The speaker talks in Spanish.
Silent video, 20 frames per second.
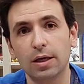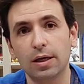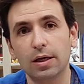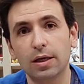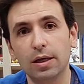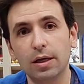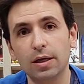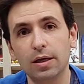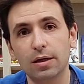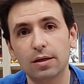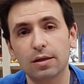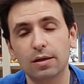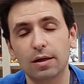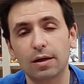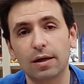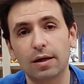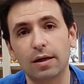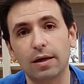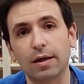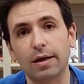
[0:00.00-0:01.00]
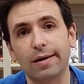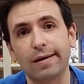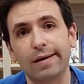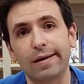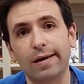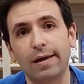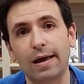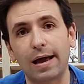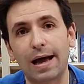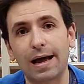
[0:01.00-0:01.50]
y
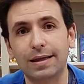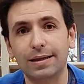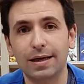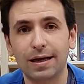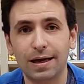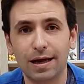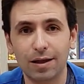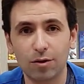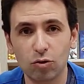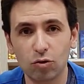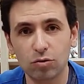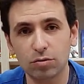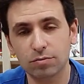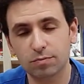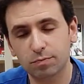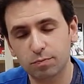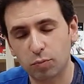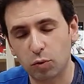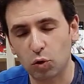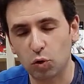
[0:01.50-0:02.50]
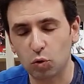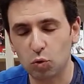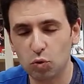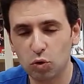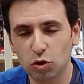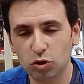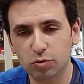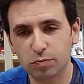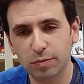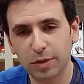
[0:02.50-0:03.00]
eh, ha llegado por
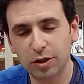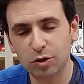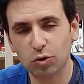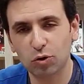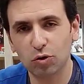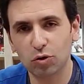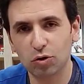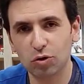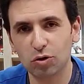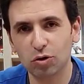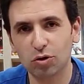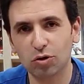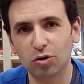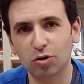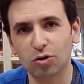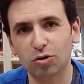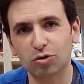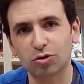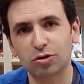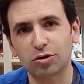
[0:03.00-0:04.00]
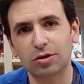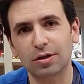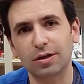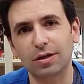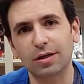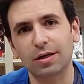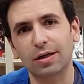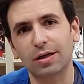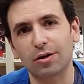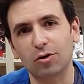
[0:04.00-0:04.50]
unos métodos
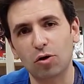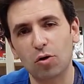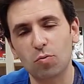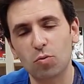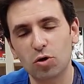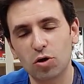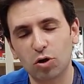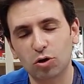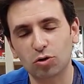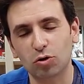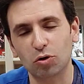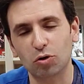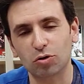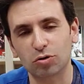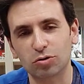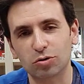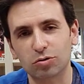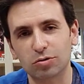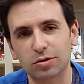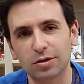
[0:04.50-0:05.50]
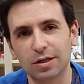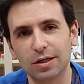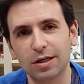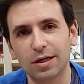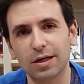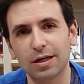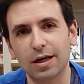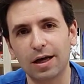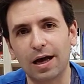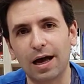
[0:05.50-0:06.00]
eh, no muy ortodoxos
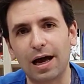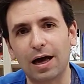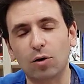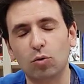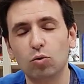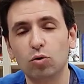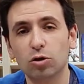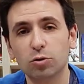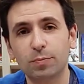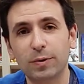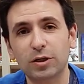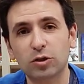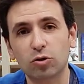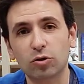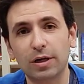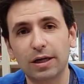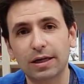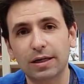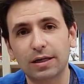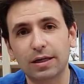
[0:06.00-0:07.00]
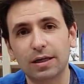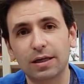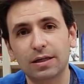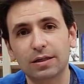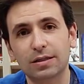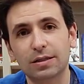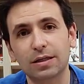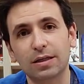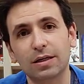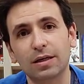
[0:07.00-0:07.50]
algunos
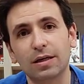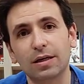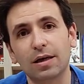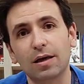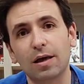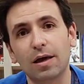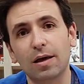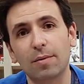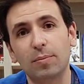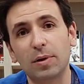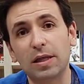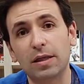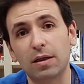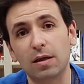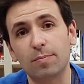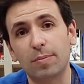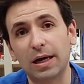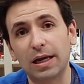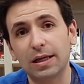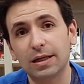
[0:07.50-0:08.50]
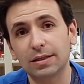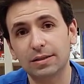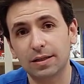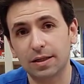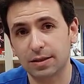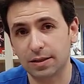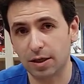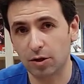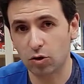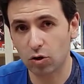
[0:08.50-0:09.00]
personajes eh, principales
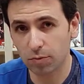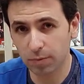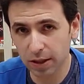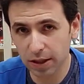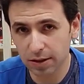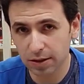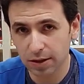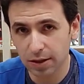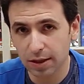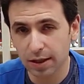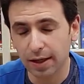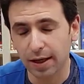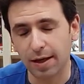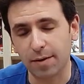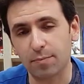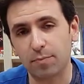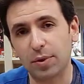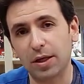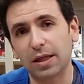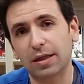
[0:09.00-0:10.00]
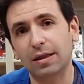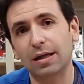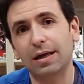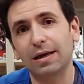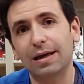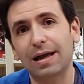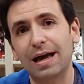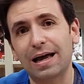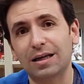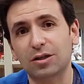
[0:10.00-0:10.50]
de ese cómic
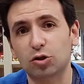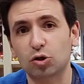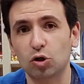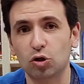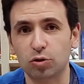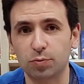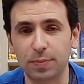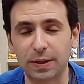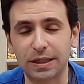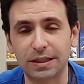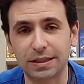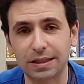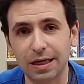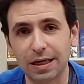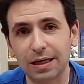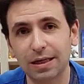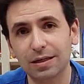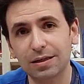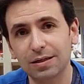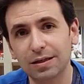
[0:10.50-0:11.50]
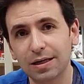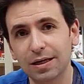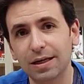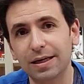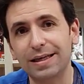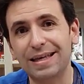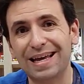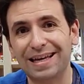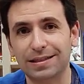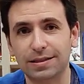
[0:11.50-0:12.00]
empiezan a sospechar
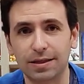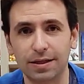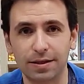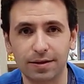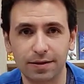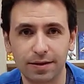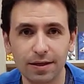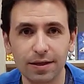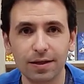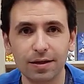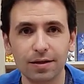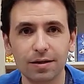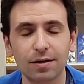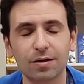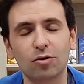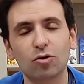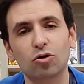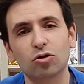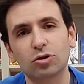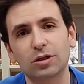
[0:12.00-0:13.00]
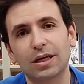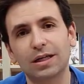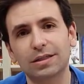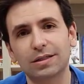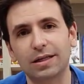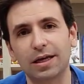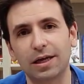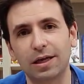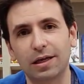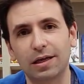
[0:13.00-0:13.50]
y a sentir
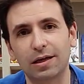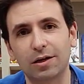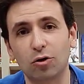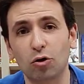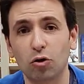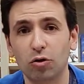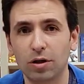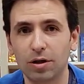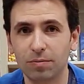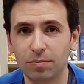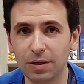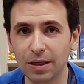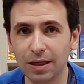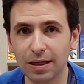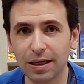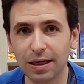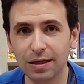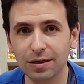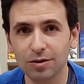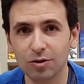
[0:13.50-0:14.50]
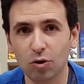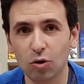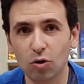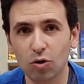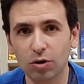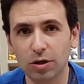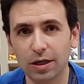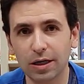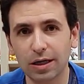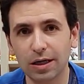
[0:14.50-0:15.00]
cosas que no debieran
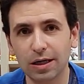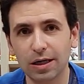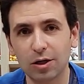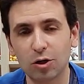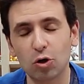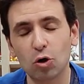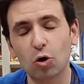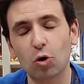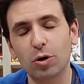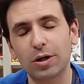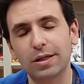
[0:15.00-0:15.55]
o que no